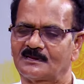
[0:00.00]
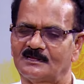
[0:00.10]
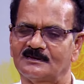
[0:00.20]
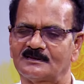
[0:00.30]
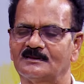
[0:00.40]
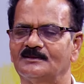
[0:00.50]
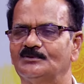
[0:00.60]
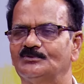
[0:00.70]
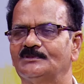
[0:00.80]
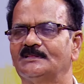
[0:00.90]
రాను రాను
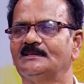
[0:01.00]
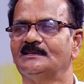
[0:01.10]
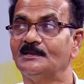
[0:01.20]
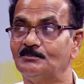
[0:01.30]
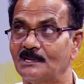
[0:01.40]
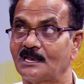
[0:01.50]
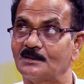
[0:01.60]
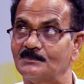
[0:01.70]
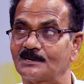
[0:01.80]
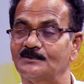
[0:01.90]
ఏమవుతుంది ఈ పిల్లల
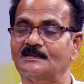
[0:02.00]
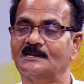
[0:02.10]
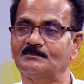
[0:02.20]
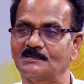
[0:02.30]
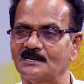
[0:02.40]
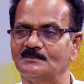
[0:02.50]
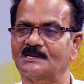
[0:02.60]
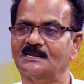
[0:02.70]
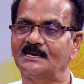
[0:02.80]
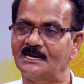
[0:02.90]
మర్రి ఉంటానే పిల్లల
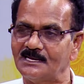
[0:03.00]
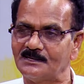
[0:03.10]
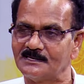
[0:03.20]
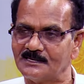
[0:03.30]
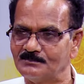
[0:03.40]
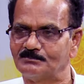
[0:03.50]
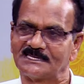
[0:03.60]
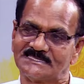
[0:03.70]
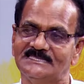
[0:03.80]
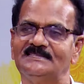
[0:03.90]
మర్రిగా
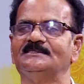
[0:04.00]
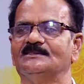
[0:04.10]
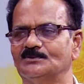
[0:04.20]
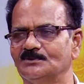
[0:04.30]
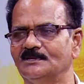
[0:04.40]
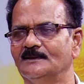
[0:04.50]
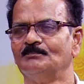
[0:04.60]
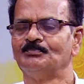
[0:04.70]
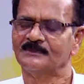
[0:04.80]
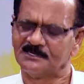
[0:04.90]
ప్రసిద్ధి చెందుద్ది
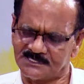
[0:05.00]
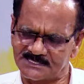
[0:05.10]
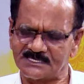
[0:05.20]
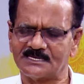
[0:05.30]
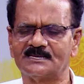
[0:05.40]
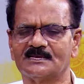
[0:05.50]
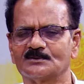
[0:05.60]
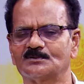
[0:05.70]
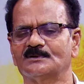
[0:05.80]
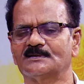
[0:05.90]
నిజంగానే
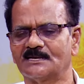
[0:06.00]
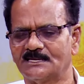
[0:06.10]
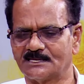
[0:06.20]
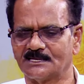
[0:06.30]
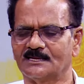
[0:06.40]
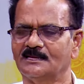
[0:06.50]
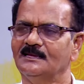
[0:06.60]
అనుకున్నట్టుగా ఆయనకి